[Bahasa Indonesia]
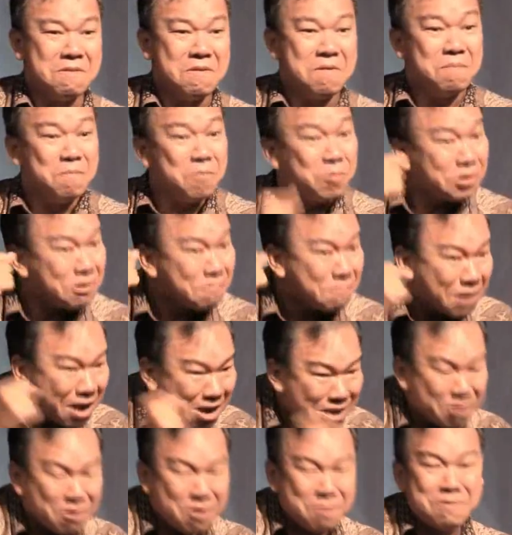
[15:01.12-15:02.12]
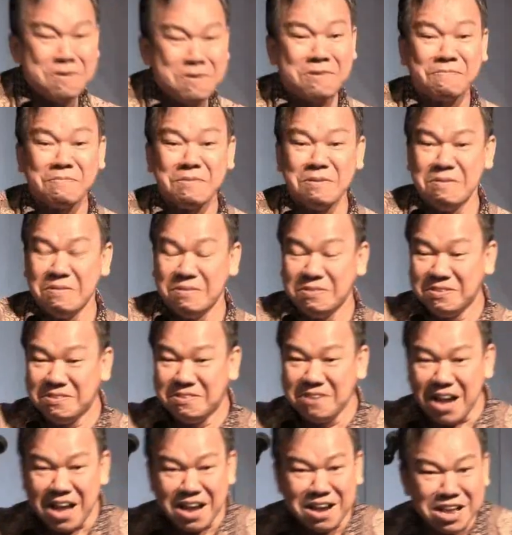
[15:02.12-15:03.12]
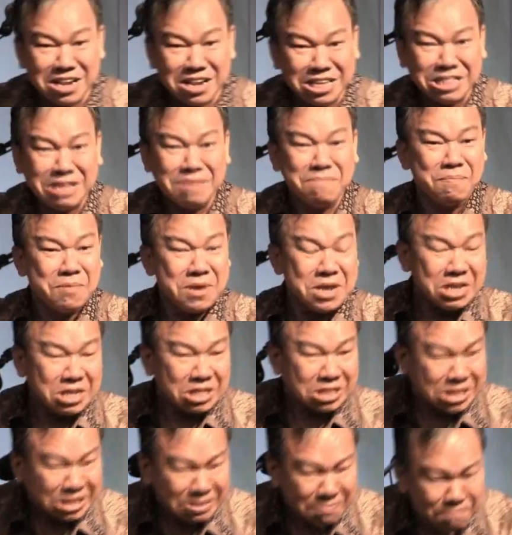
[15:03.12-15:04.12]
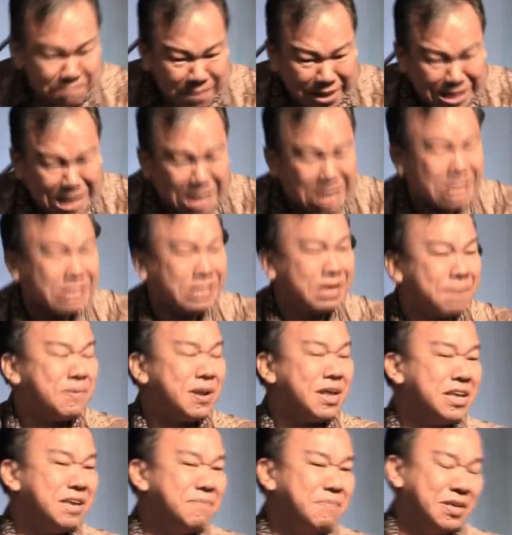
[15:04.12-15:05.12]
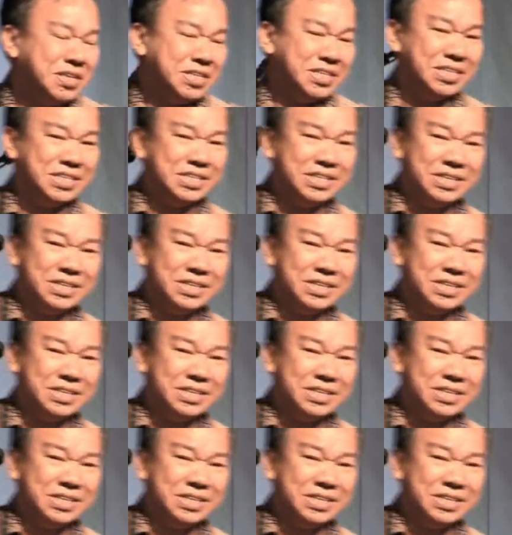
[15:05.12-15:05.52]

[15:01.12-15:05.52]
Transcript: Mesti berani ngomong. Jangan kita beri kesempatan ke kepada iblis.